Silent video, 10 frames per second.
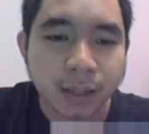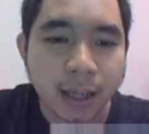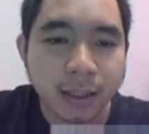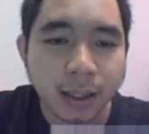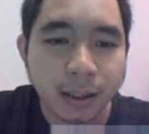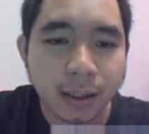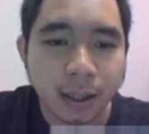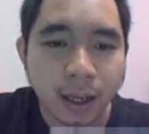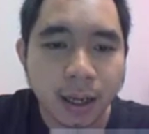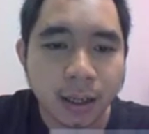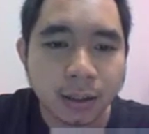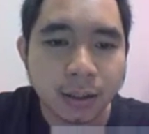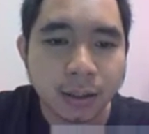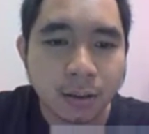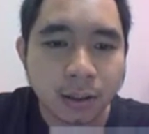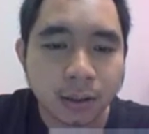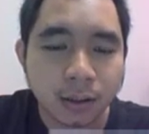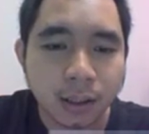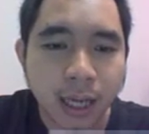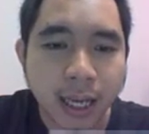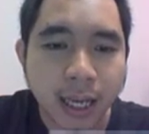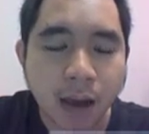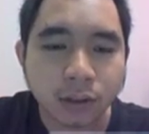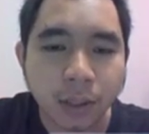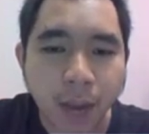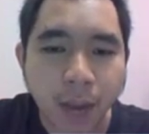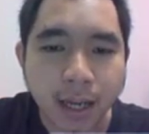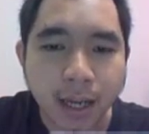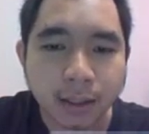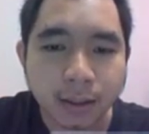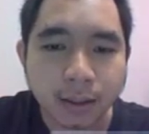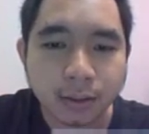bạn thấy uh, layout top 3